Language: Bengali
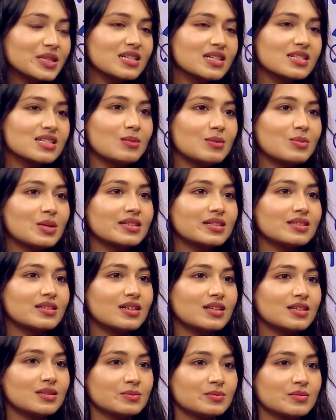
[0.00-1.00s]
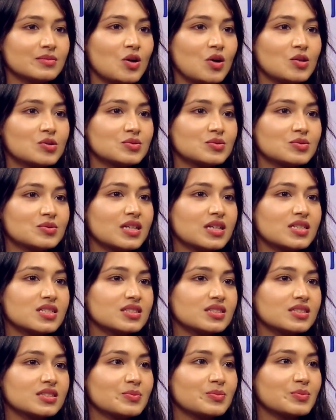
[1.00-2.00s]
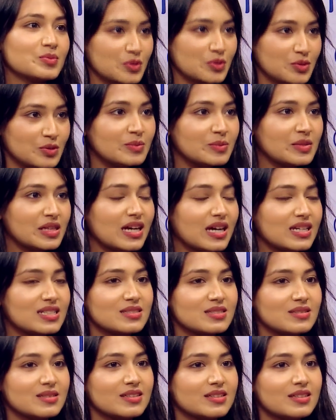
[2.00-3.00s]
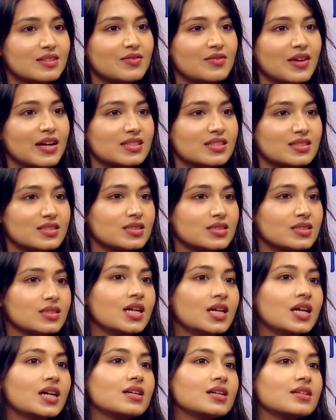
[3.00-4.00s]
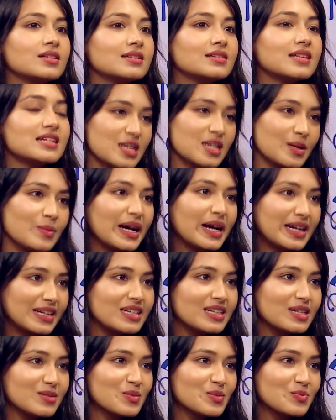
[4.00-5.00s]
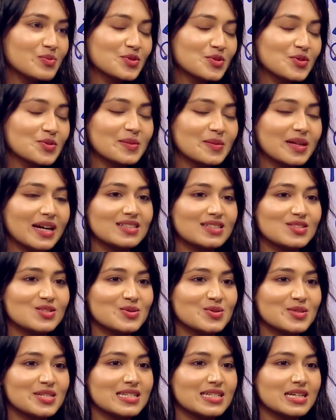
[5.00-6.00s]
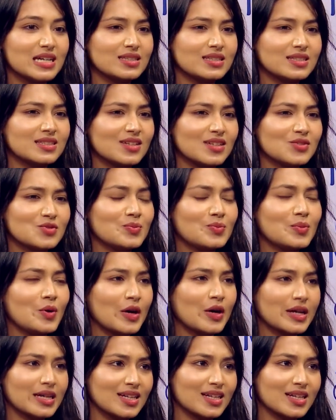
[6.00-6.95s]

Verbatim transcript: বিকজ আমার অতনুদার সাথে এটা প্রথম কাজ ইনফ্যাক্ট দেশের বাইরেই আমার প্রথম কাজ সো সেই জায়গা থেকে একটু ভয়